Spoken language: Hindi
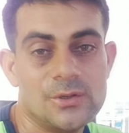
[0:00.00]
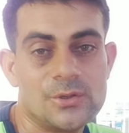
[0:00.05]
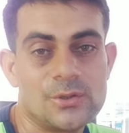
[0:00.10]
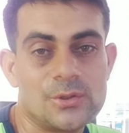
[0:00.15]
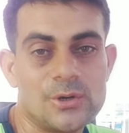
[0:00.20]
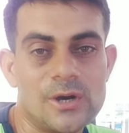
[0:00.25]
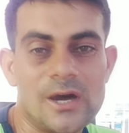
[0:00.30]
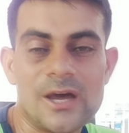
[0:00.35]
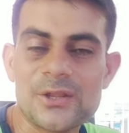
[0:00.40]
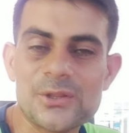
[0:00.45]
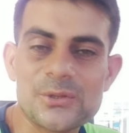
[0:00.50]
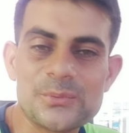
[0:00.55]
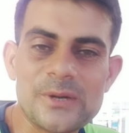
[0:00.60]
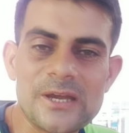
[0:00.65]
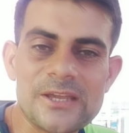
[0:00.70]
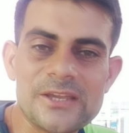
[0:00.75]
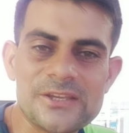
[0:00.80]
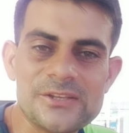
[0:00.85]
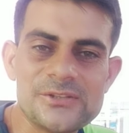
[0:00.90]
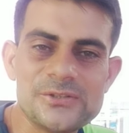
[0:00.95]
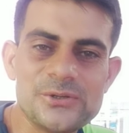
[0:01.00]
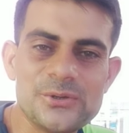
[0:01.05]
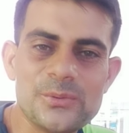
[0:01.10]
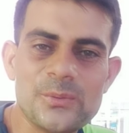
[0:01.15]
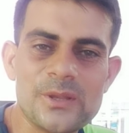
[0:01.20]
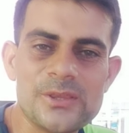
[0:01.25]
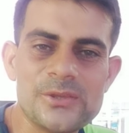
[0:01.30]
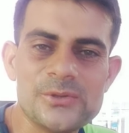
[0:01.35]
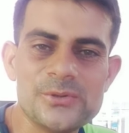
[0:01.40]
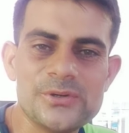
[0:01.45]
तो हार तो भाई किसी को
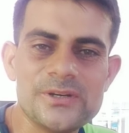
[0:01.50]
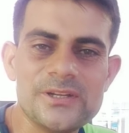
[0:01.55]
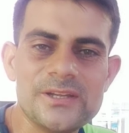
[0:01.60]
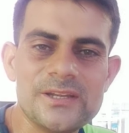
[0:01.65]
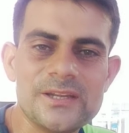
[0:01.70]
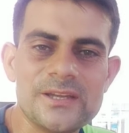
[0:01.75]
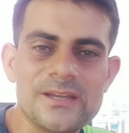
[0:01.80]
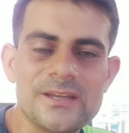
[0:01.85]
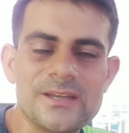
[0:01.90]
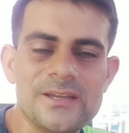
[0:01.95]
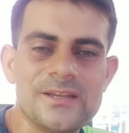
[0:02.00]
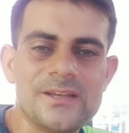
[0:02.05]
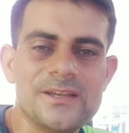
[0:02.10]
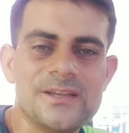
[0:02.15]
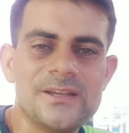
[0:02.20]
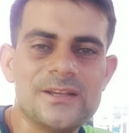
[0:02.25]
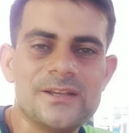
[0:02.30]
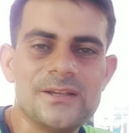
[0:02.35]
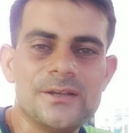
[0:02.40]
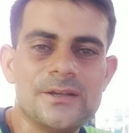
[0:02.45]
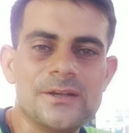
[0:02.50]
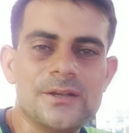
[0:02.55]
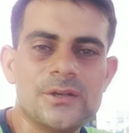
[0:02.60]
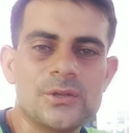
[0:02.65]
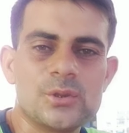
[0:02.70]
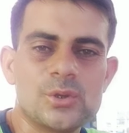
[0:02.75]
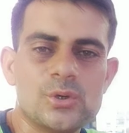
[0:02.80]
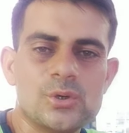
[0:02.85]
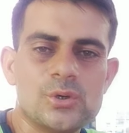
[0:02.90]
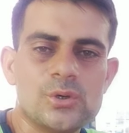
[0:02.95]
मंजूर नहीं है
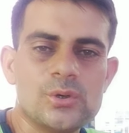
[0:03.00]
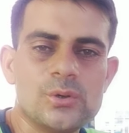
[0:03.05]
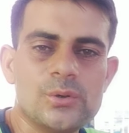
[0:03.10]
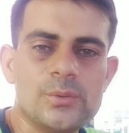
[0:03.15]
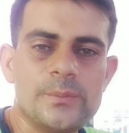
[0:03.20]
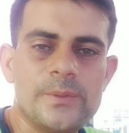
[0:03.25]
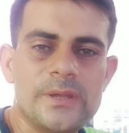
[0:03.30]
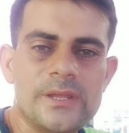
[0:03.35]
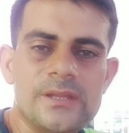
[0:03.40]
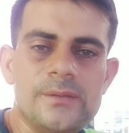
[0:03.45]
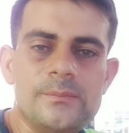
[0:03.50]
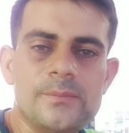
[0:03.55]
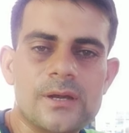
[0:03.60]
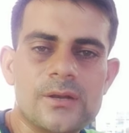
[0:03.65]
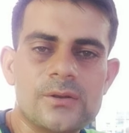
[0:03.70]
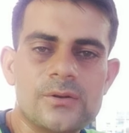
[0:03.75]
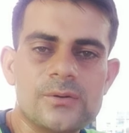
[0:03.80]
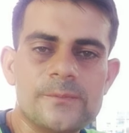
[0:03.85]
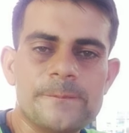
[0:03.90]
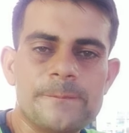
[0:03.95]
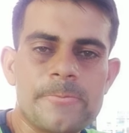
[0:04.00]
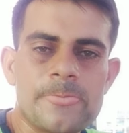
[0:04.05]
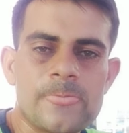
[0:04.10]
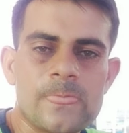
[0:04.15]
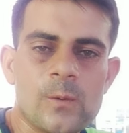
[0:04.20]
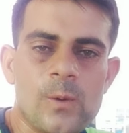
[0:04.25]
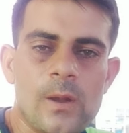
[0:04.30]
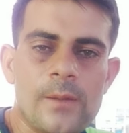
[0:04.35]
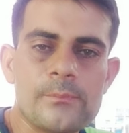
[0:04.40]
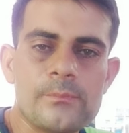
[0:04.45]
तो मेरी मानो
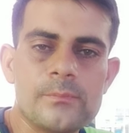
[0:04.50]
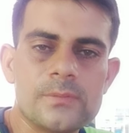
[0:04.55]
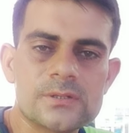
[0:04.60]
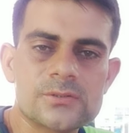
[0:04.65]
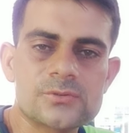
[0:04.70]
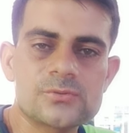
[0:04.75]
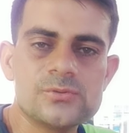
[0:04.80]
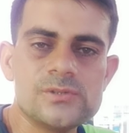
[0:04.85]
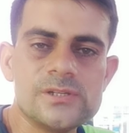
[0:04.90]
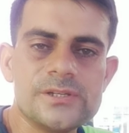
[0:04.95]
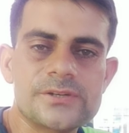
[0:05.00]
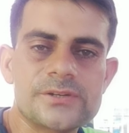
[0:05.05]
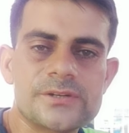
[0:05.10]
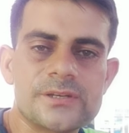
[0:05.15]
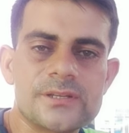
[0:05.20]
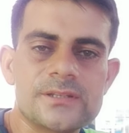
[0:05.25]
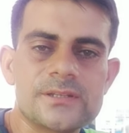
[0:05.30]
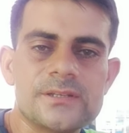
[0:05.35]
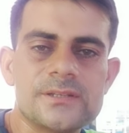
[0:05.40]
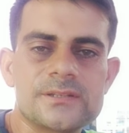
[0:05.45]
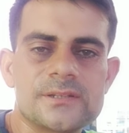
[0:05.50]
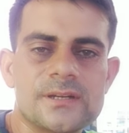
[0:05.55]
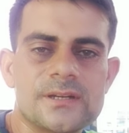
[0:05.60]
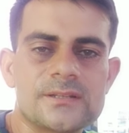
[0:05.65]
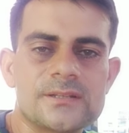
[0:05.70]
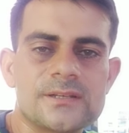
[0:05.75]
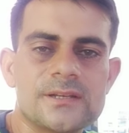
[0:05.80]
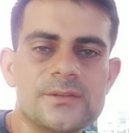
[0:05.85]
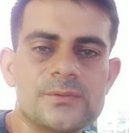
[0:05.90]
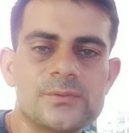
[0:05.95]
तो आप मस्कुलर स्ट्रेंथ के साथ
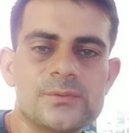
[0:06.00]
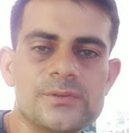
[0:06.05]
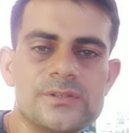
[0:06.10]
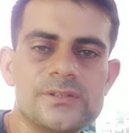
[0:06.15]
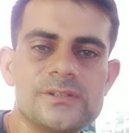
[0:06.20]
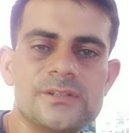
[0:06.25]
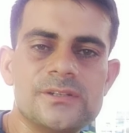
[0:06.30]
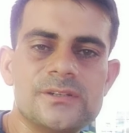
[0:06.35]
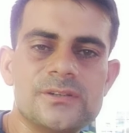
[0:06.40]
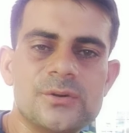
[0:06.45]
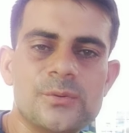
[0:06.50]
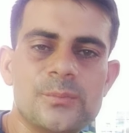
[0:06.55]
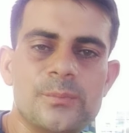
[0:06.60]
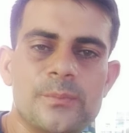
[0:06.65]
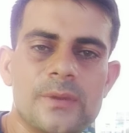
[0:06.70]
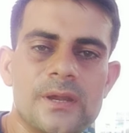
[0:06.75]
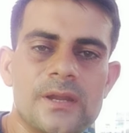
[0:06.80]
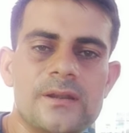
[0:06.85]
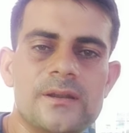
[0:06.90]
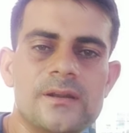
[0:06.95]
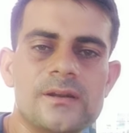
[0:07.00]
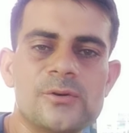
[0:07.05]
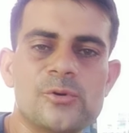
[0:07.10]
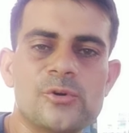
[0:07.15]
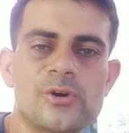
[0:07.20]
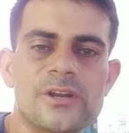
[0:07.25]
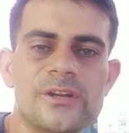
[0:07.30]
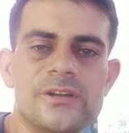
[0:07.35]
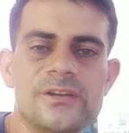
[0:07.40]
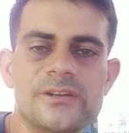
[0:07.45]
साथ फिज़िकल और मेंटल
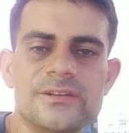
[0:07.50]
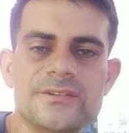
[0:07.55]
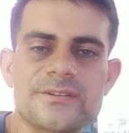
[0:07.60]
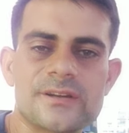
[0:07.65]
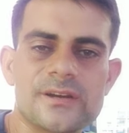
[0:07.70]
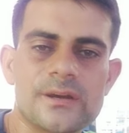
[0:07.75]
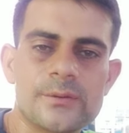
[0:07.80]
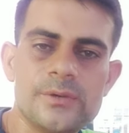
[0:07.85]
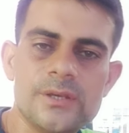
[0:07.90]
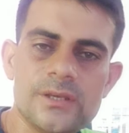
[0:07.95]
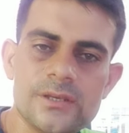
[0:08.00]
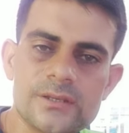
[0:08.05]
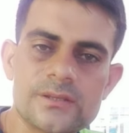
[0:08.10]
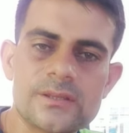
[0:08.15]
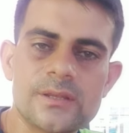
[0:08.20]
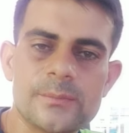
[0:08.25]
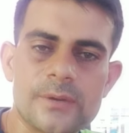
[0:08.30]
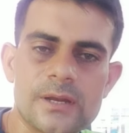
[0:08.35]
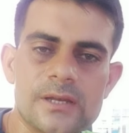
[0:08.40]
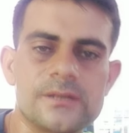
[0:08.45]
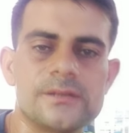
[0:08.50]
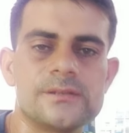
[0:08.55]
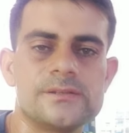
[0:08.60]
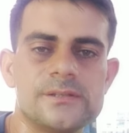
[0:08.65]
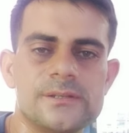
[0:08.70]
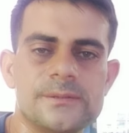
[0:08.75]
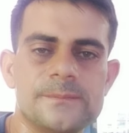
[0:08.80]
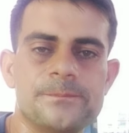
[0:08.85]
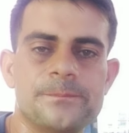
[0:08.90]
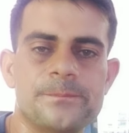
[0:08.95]
कोऑर्डिनेशन का भी इस्तेमाल
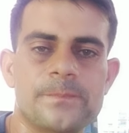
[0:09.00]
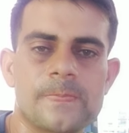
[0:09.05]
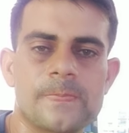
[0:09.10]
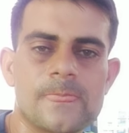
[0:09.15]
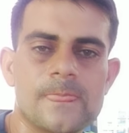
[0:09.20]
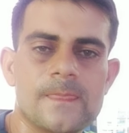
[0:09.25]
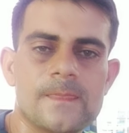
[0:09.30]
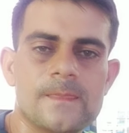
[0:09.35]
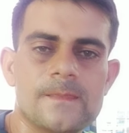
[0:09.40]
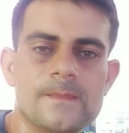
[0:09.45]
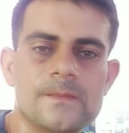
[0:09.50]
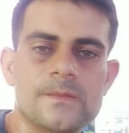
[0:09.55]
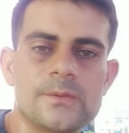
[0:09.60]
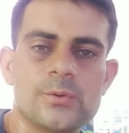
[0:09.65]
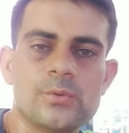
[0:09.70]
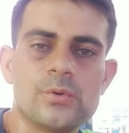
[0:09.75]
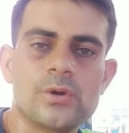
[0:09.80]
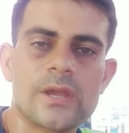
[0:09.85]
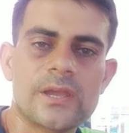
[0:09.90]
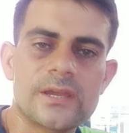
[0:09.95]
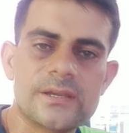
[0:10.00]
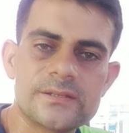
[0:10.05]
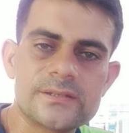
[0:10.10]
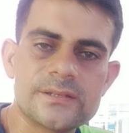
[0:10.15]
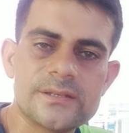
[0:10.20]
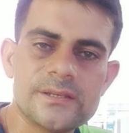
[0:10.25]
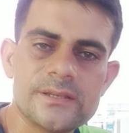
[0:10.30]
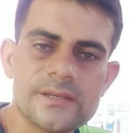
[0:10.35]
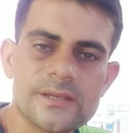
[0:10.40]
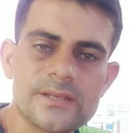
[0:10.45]
कीजिए तो वो
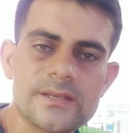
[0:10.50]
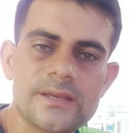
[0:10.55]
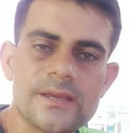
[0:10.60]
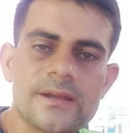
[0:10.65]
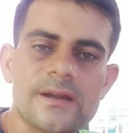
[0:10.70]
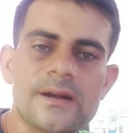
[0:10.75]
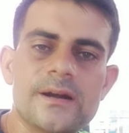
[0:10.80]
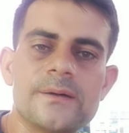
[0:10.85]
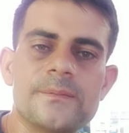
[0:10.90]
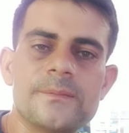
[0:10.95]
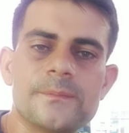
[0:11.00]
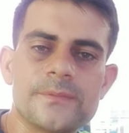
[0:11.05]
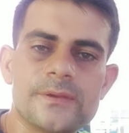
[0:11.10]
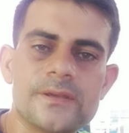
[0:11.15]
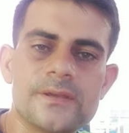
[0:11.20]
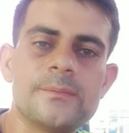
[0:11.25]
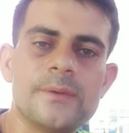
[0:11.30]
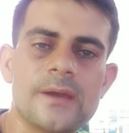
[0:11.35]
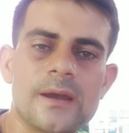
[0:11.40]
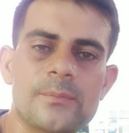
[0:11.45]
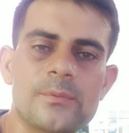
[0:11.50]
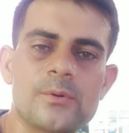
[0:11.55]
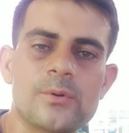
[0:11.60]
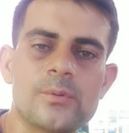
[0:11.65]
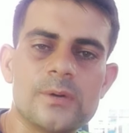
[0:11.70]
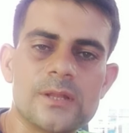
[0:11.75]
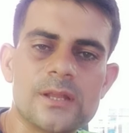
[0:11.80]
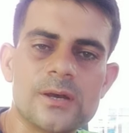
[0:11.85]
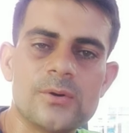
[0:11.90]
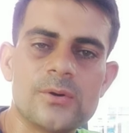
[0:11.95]
कैसे किया जाएगा ये मैं आपको
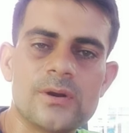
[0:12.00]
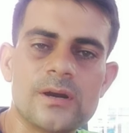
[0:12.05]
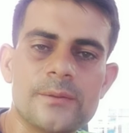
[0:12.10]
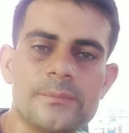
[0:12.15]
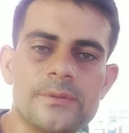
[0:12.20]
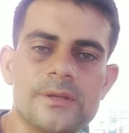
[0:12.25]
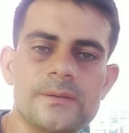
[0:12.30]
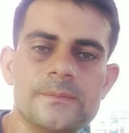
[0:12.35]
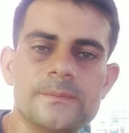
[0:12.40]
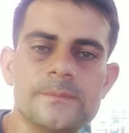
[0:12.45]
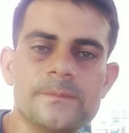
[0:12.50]
बताऊंगा अभी